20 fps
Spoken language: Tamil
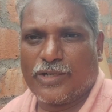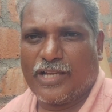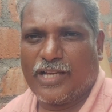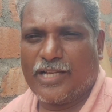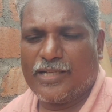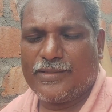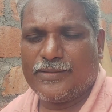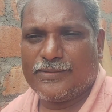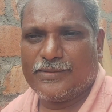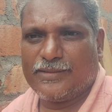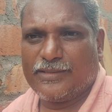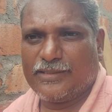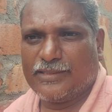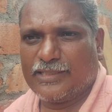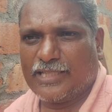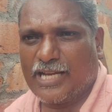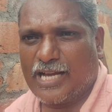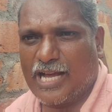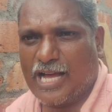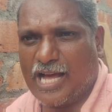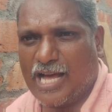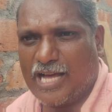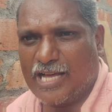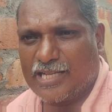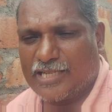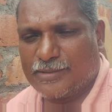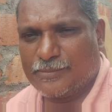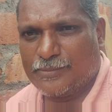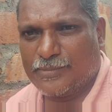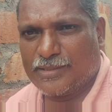சொன்னால் இந்த
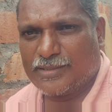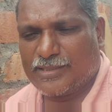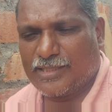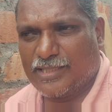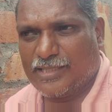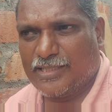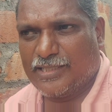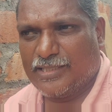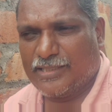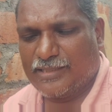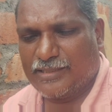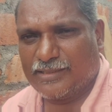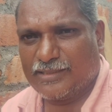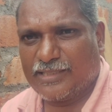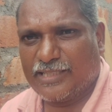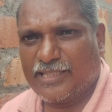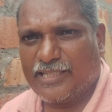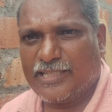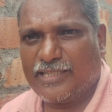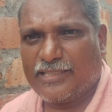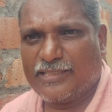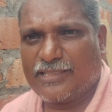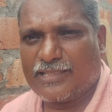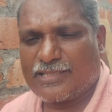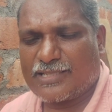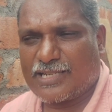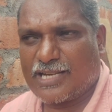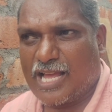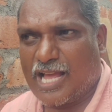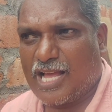ஆரம்பத்தில் இருந்தே
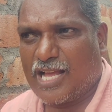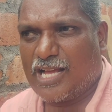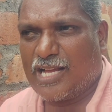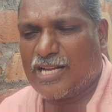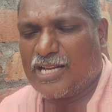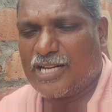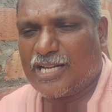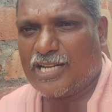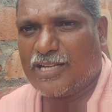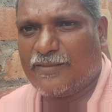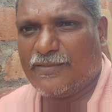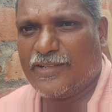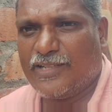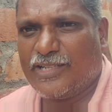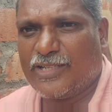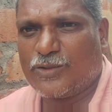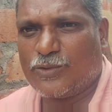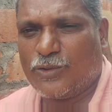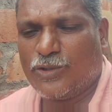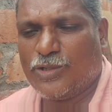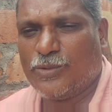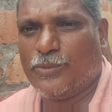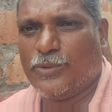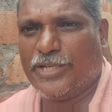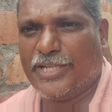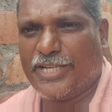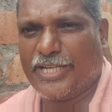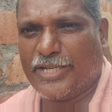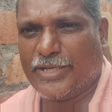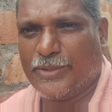இதை ஸ்ட்ராங்காகவே கொண்டு
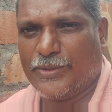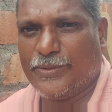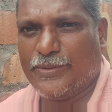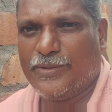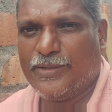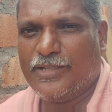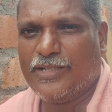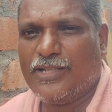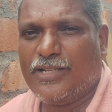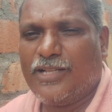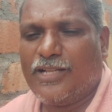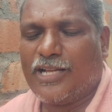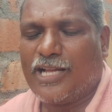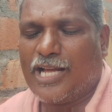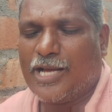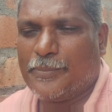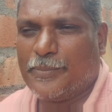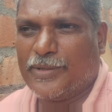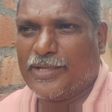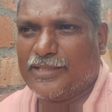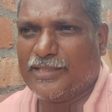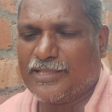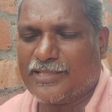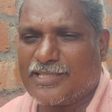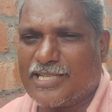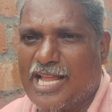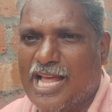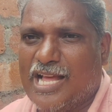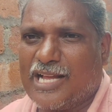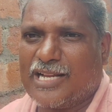போயிட்டுருக்கணும் அப்போ அந்த
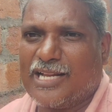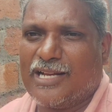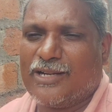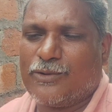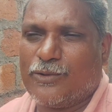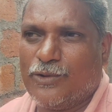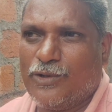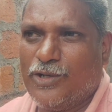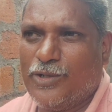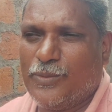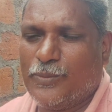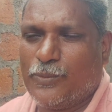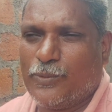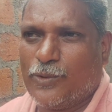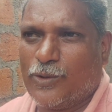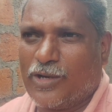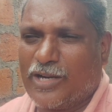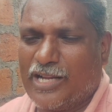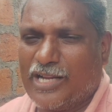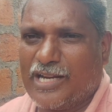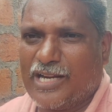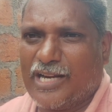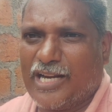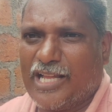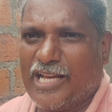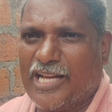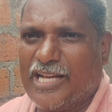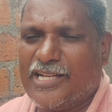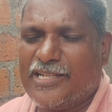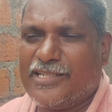ஸ்ட்ராங்காக கொண்டு
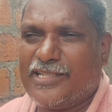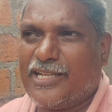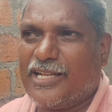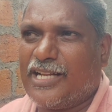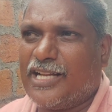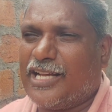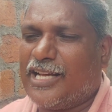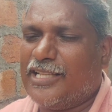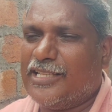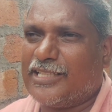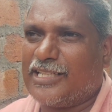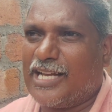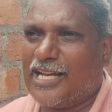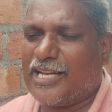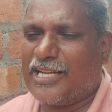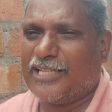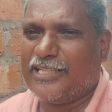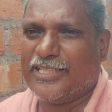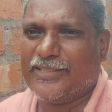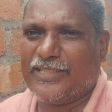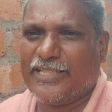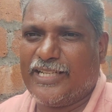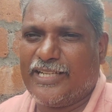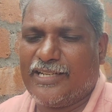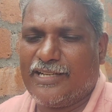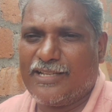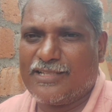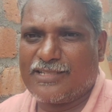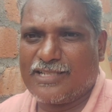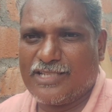போகிறாங்களா அதுக்காக இங்கே
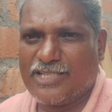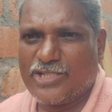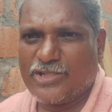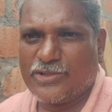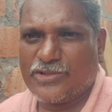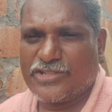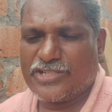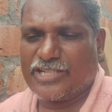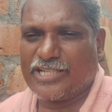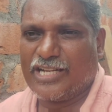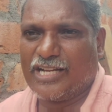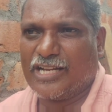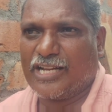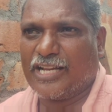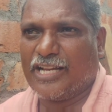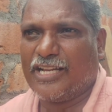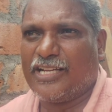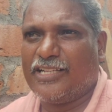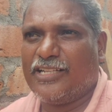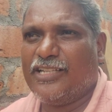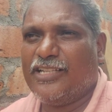என்ன செஞ்சு வச்சுருக்காங்க